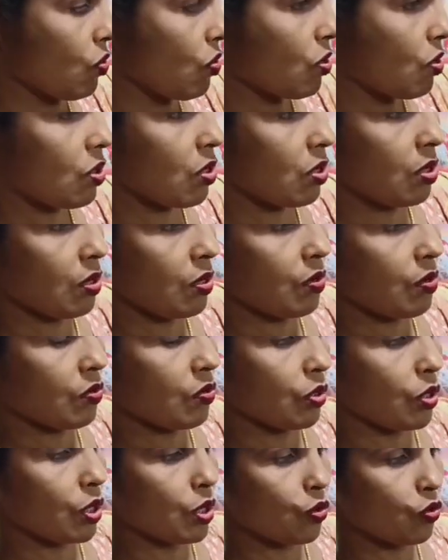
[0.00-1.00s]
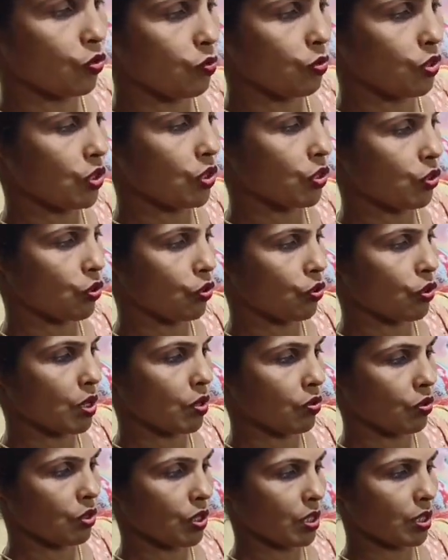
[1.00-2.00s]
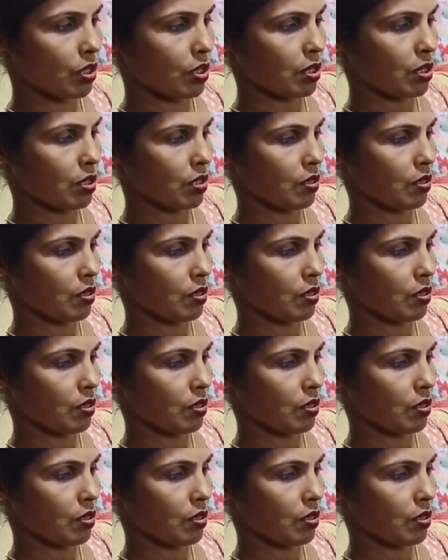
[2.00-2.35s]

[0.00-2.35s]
भी इस तरह से देखिए कि मैंने किस तरह से